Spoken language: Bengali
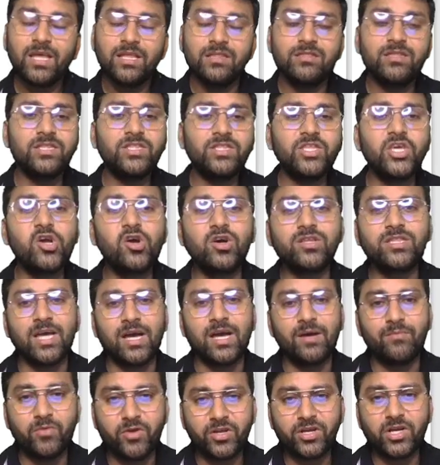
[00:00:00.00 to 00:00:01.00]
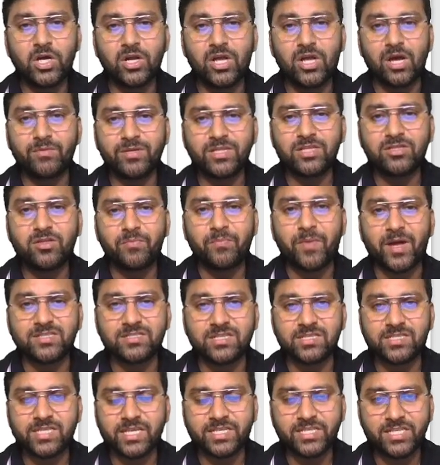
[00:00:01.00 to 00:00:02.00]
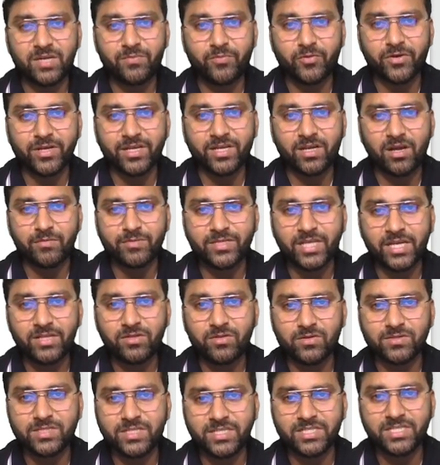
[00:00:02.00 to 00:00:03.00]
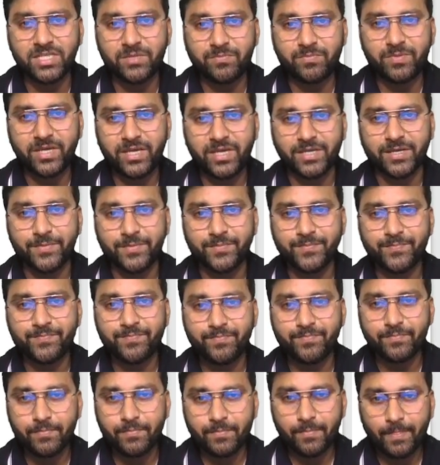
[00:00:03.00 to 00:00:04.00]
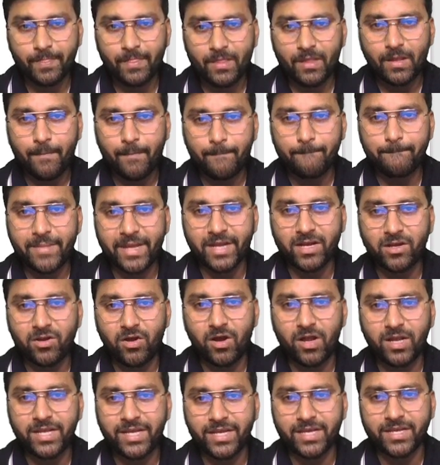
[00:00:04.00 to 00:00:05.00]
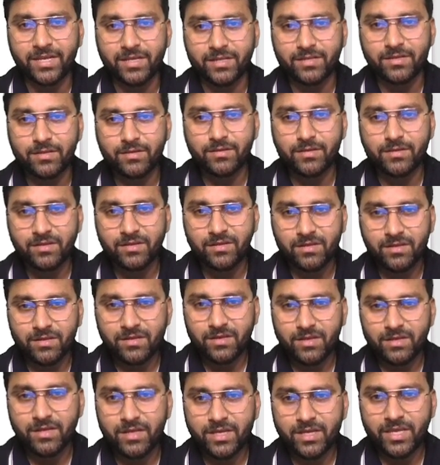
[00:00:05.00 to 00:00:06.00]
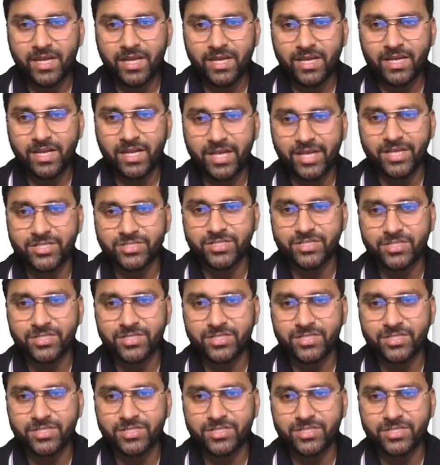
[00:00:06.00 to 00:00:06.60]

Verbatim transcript: দ্বিতীয় কথা মনে করো আমাদের তো পাঁচটা সেকশনে পরীক্ষা হবে তাই তো সিডিপি বেঙ্গলি ইংলিশ